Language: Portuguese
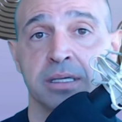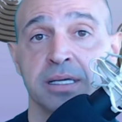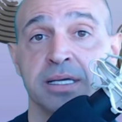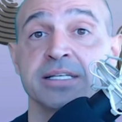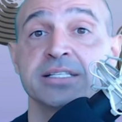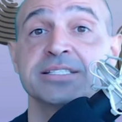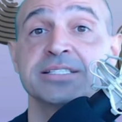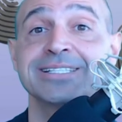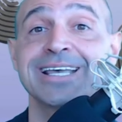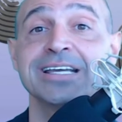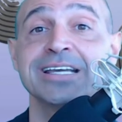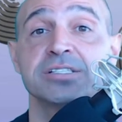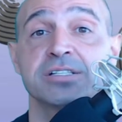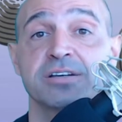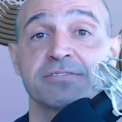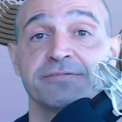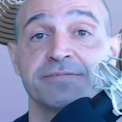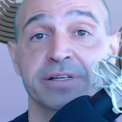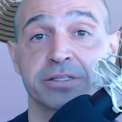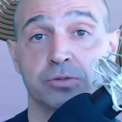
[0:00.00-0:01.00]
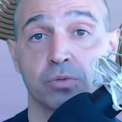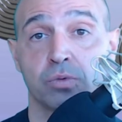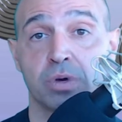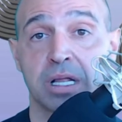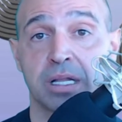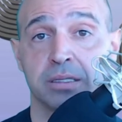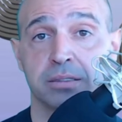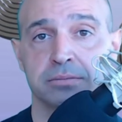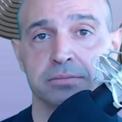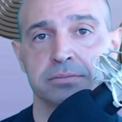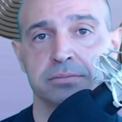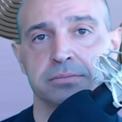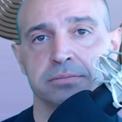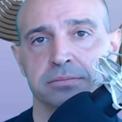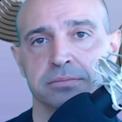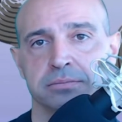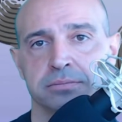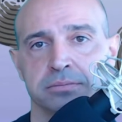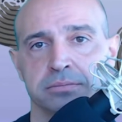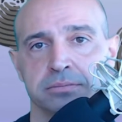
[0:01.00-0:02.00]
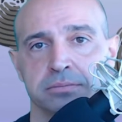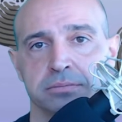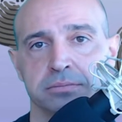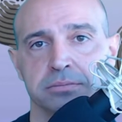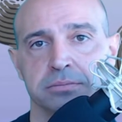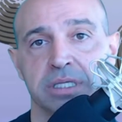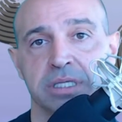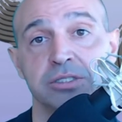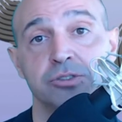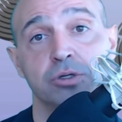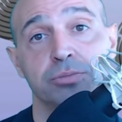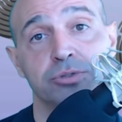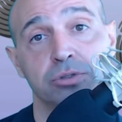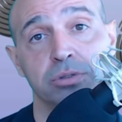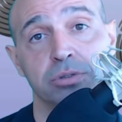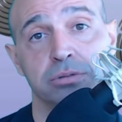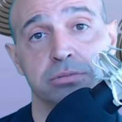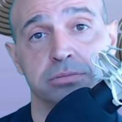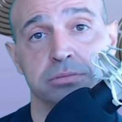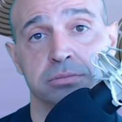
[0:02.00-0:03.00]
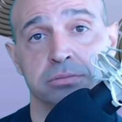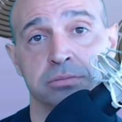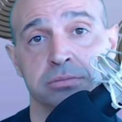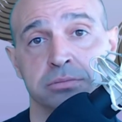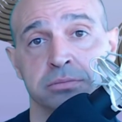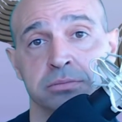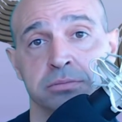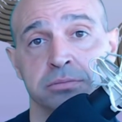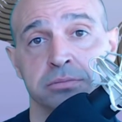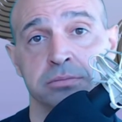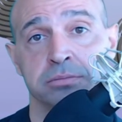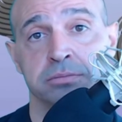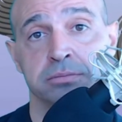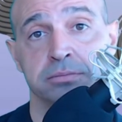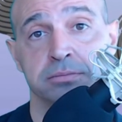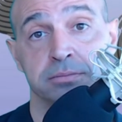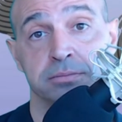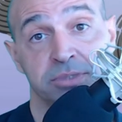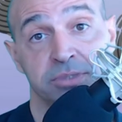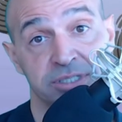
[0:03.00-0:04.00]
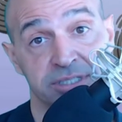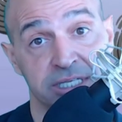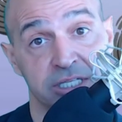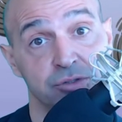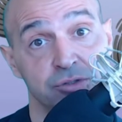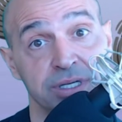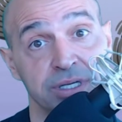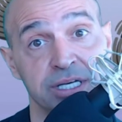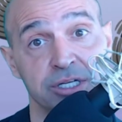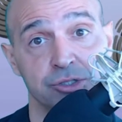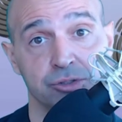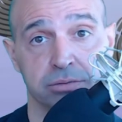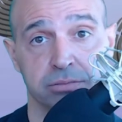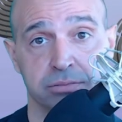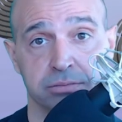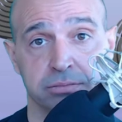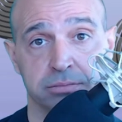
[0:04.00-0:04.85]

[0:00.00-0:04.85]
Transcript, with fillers: seja factual e, sobretudo, seja honesto.